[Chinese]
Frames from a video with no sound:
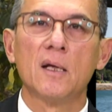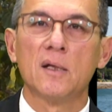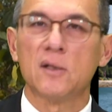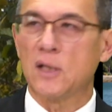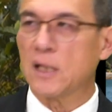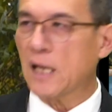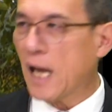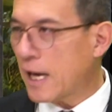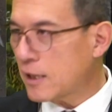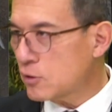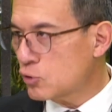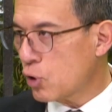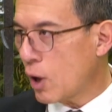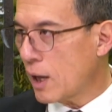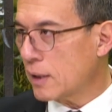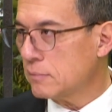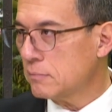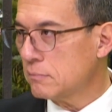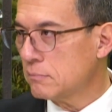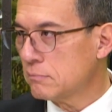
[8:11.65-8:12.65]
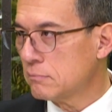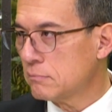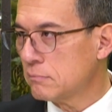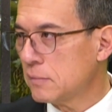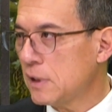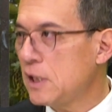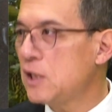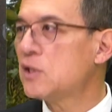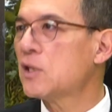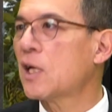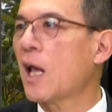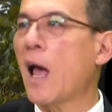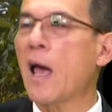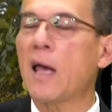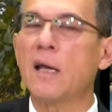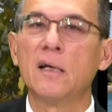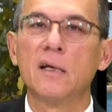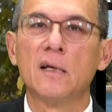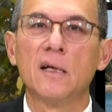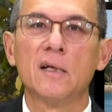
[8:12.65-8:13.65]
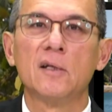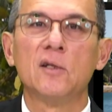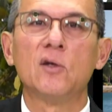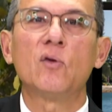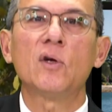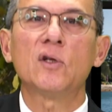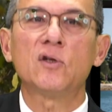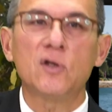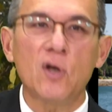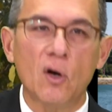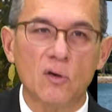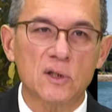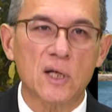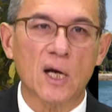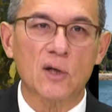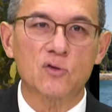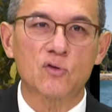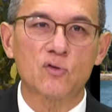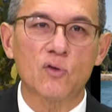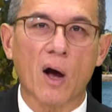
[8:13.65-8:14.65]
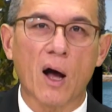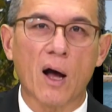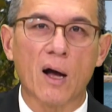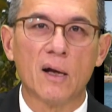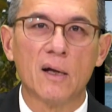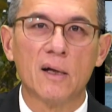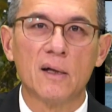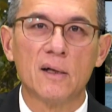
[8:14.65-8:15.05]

你开船一直开，你会掉下去啊！